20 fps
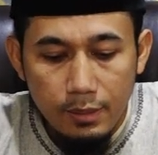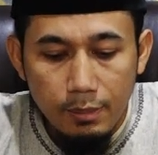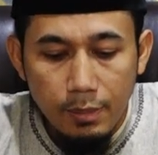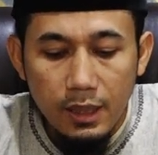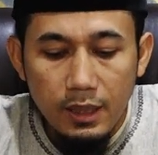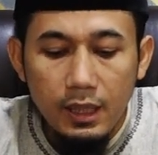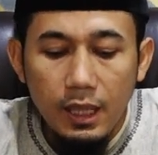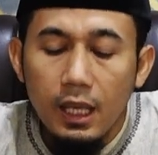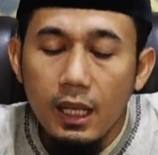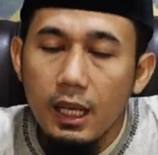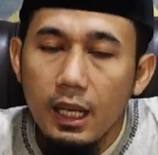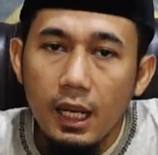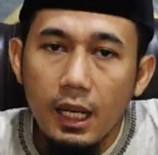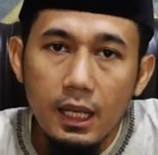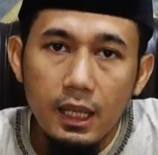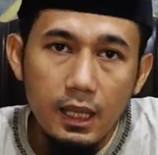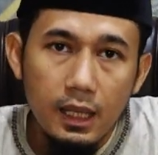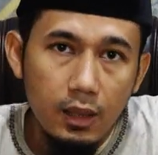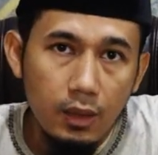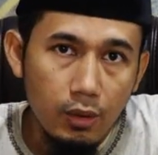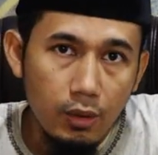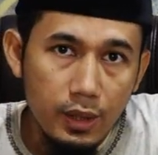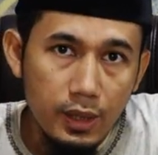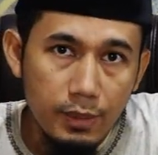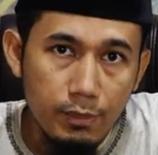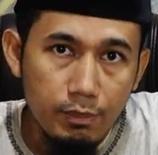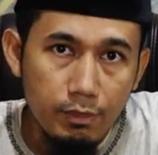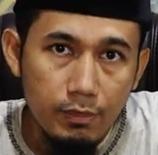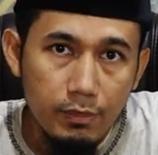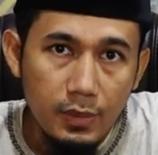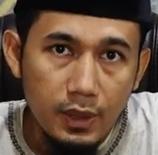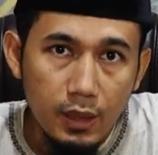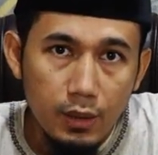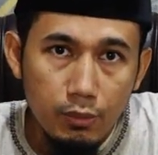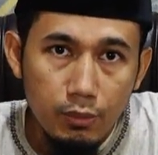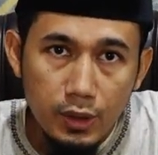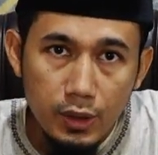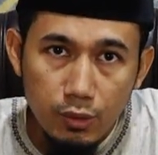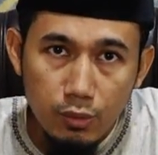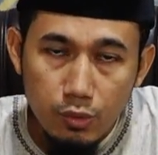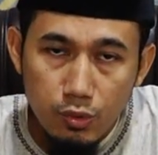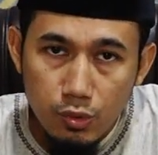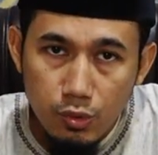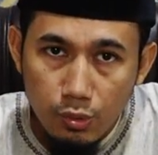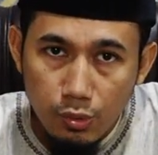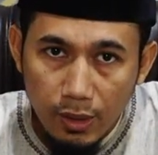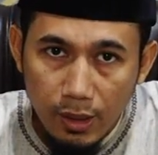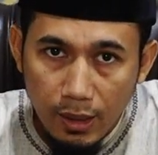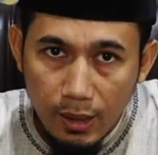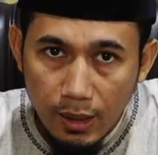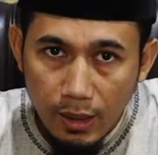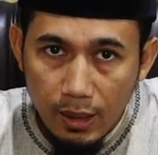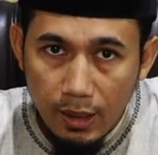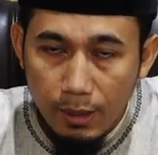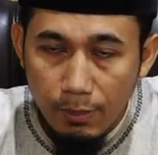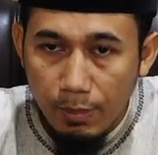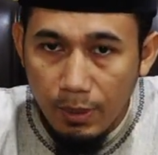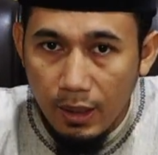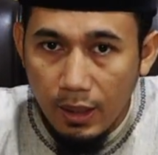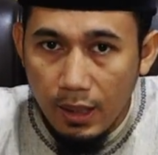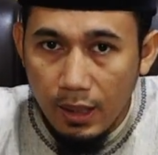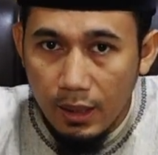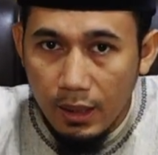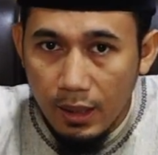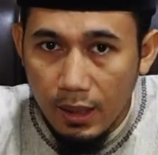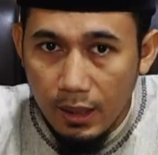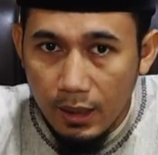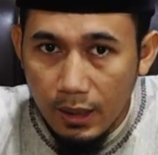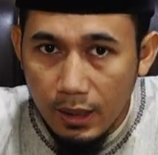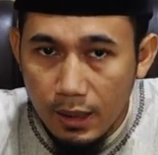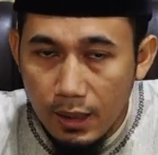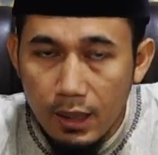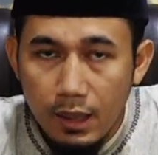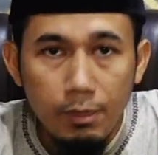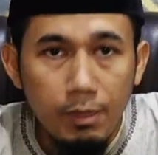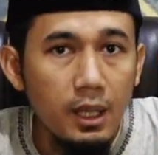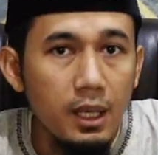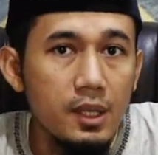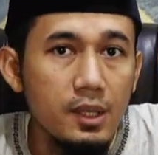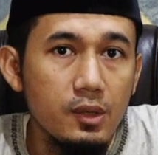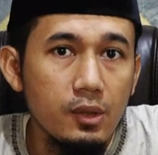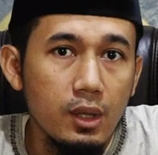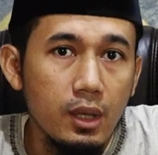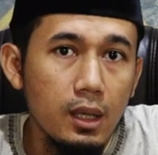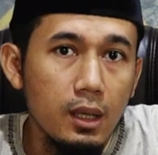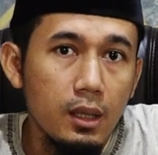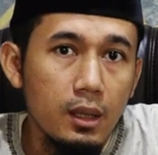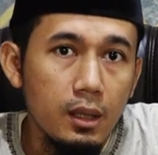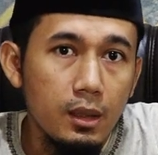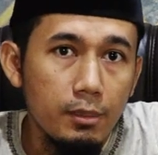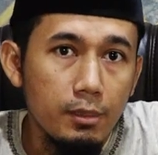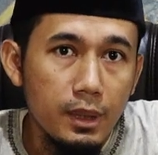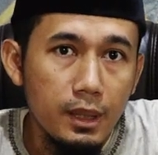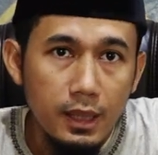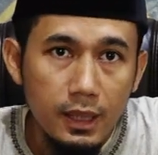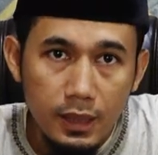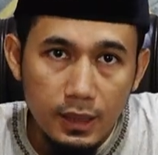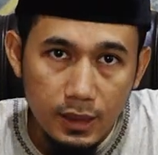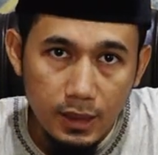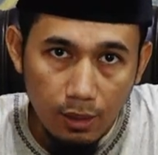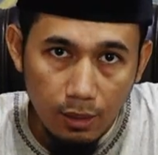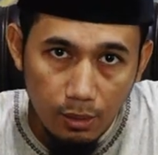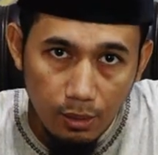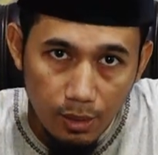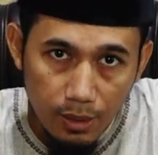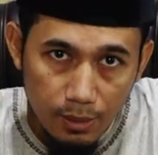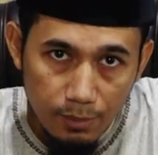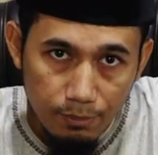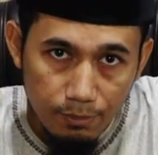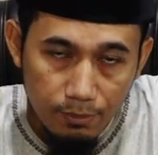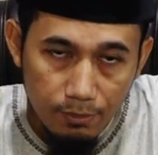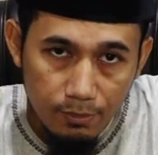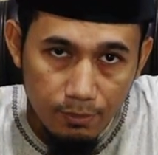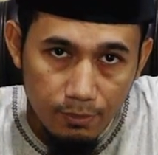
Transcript: Padalla ala rahib. Lalu ditunjukkanlah kepada laki-laki ini kepada seorang pendeta rahib.